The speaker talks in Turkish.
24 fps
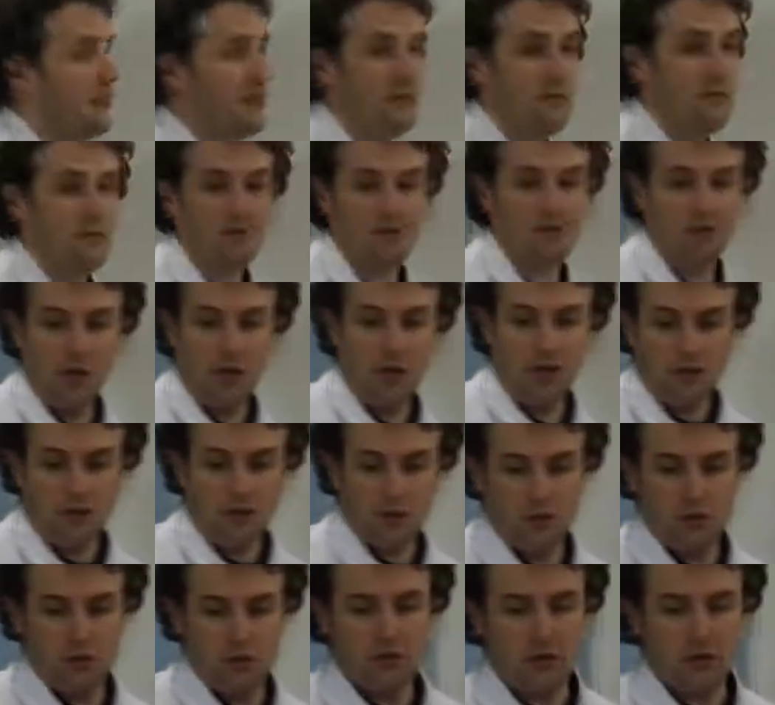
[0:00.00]
dediğimiz
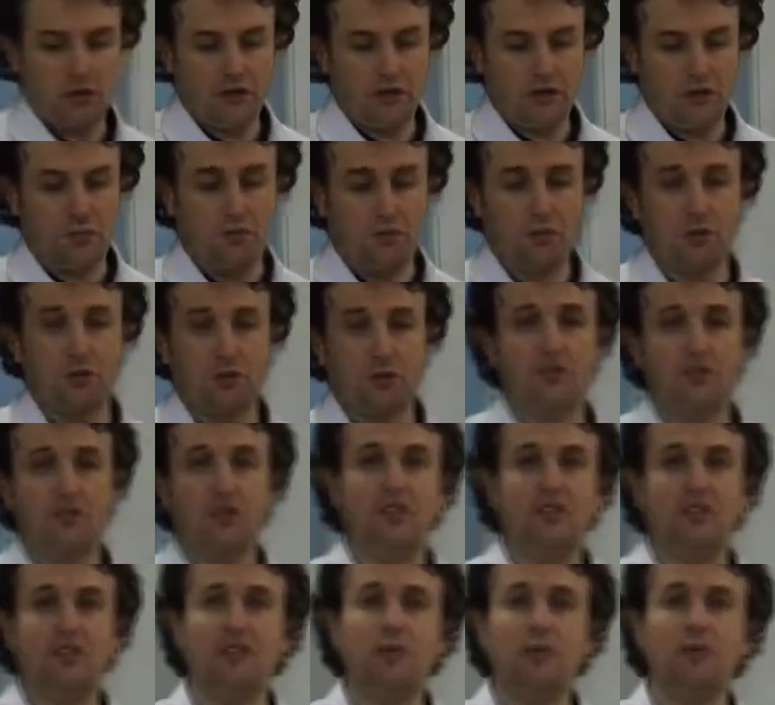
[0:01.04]
dünyada bugün
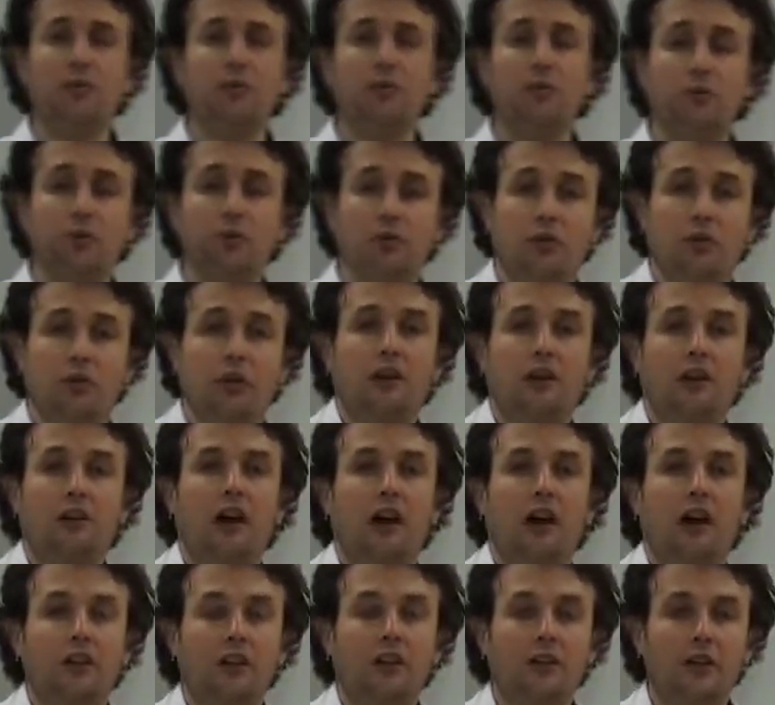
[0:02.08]
7 büyük
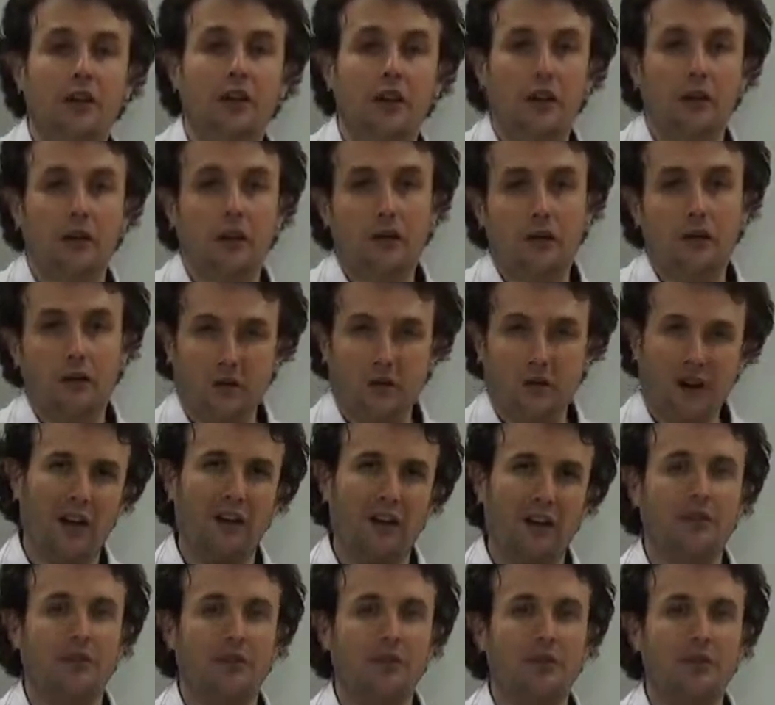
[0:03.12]
levhanın
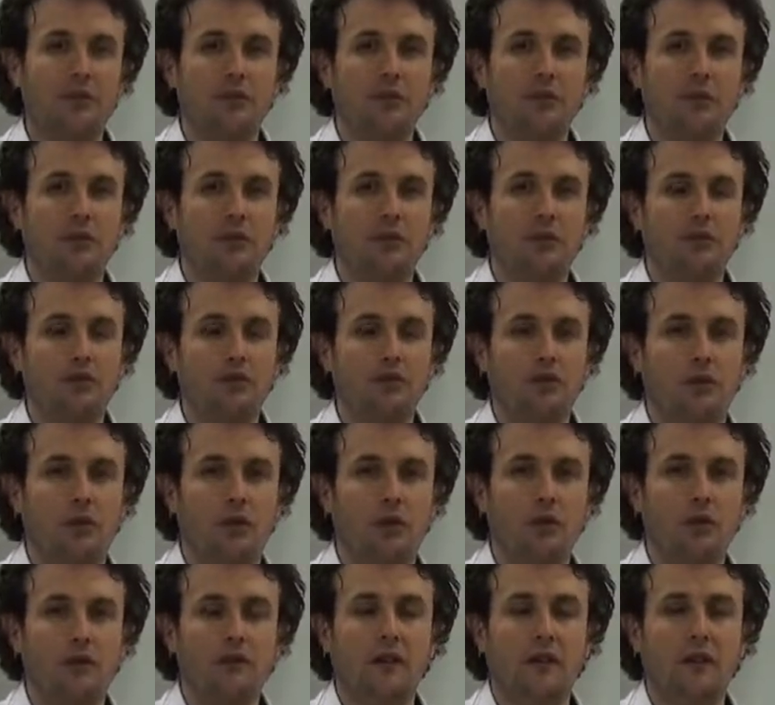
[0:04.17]
artı bir, bir de küçük
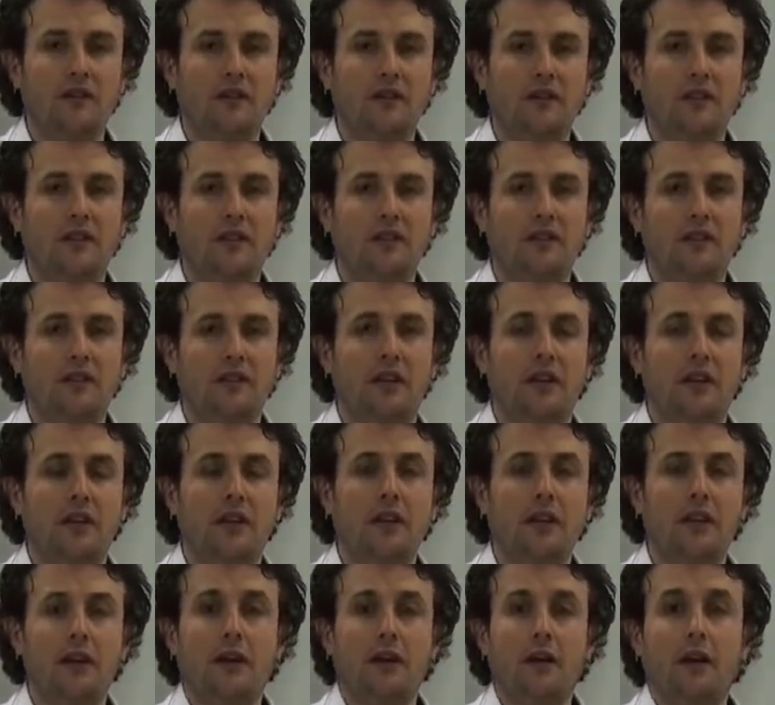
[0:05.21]
olanı var 8
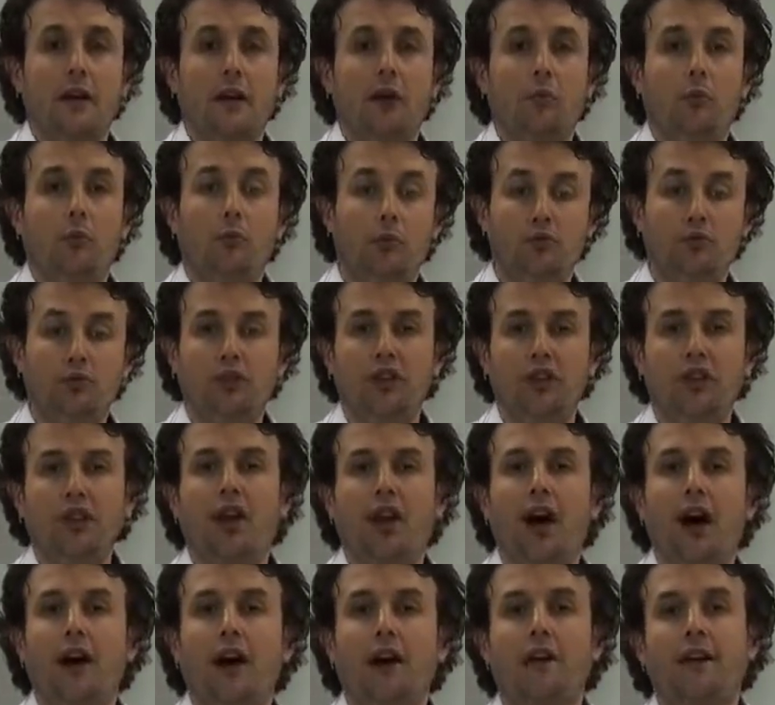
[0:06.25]
tane. Bunların
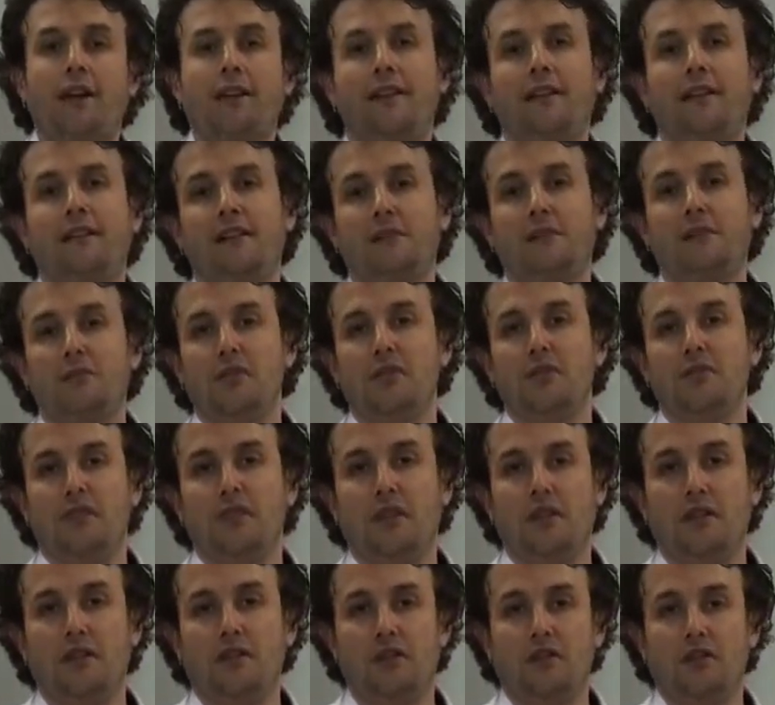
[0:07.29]
hareket etmesidir
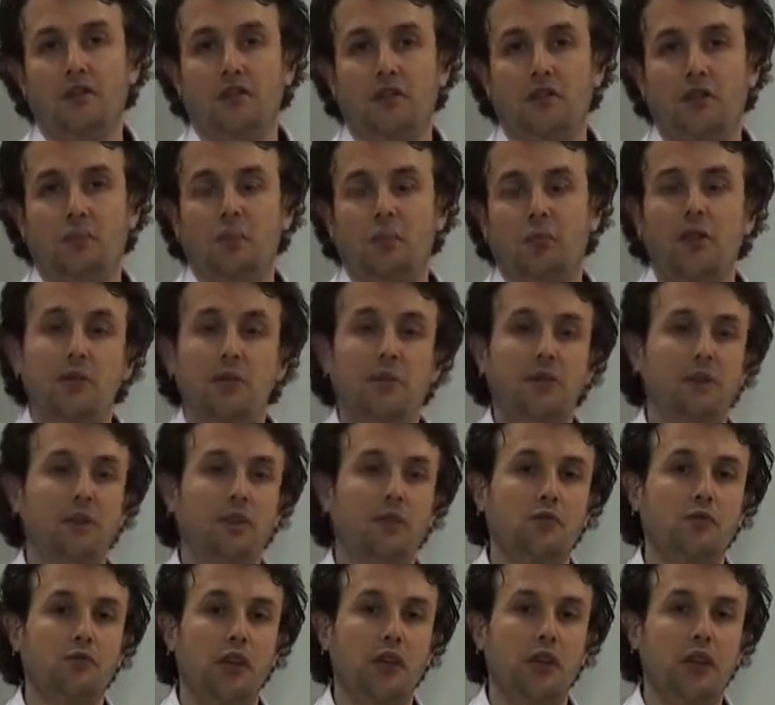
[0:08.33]
arkadaşlar.
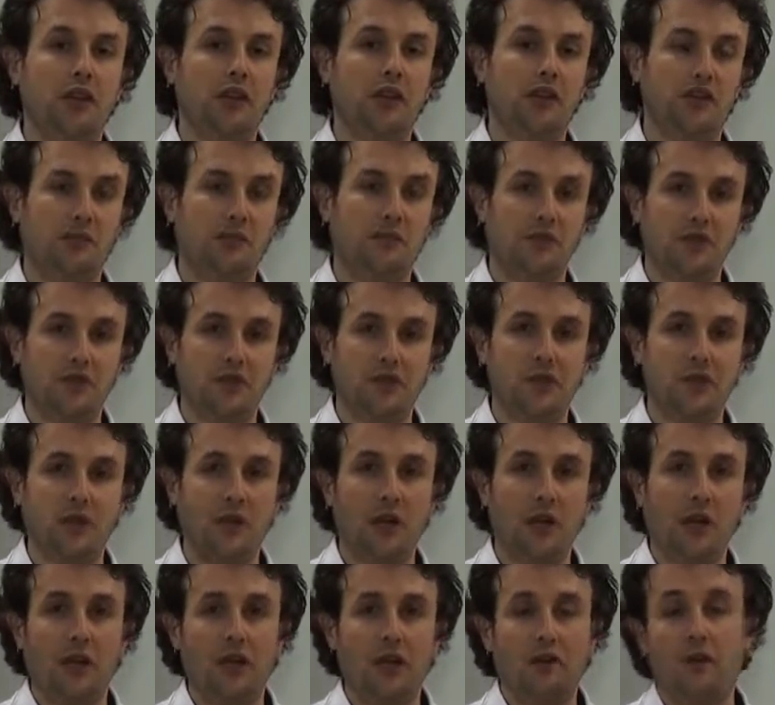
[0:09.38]
Birbirinden uzaklaşması
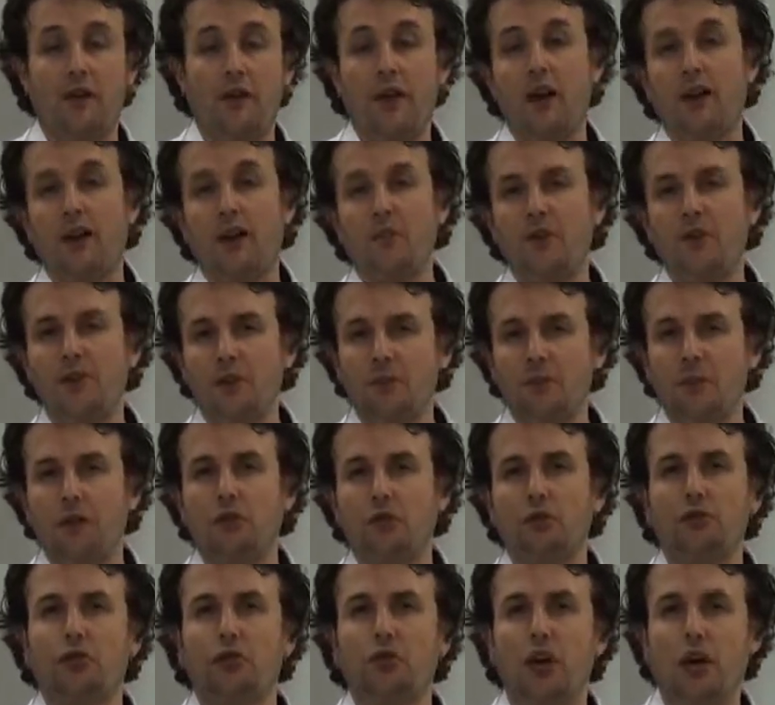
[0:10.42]
veya
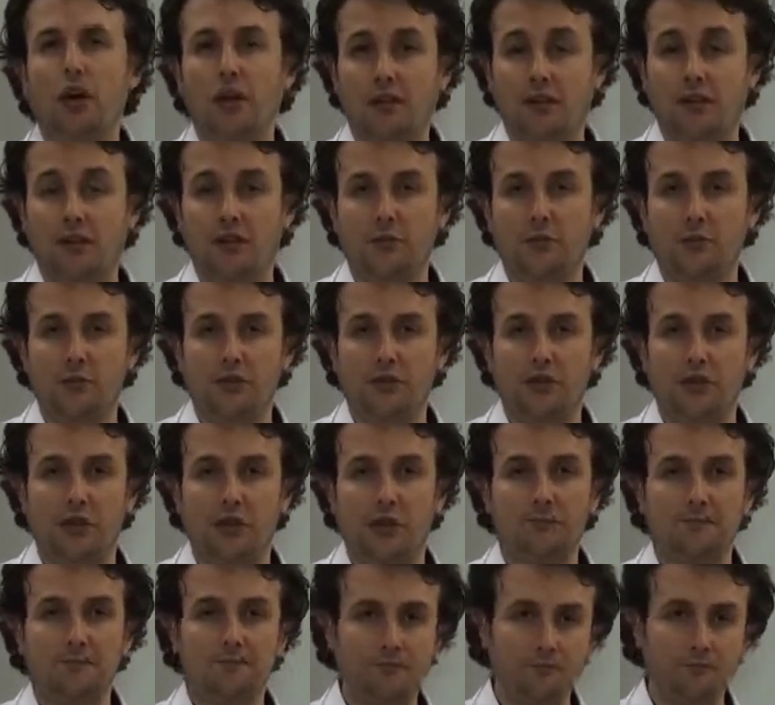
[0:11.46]
birbirine doğru
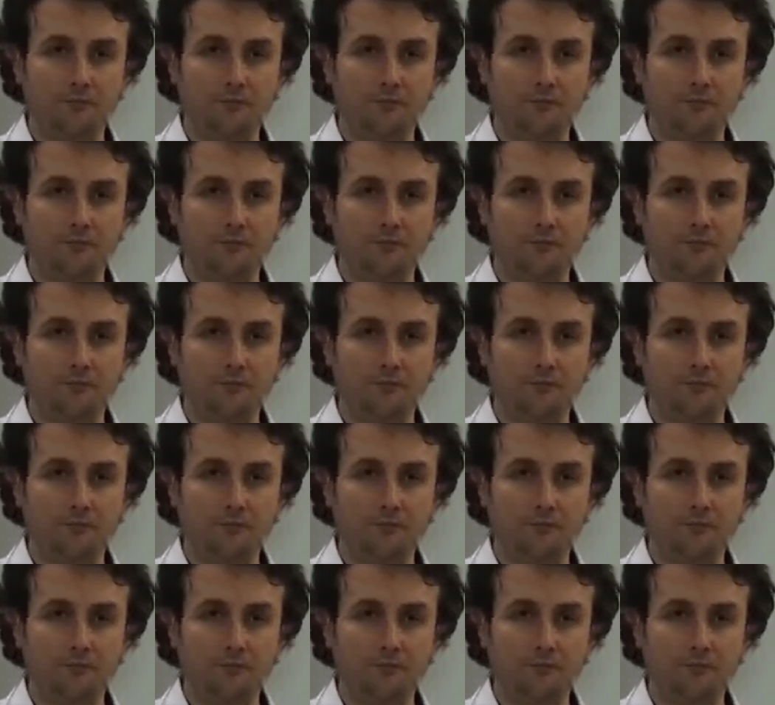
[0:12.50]
yaklaşması.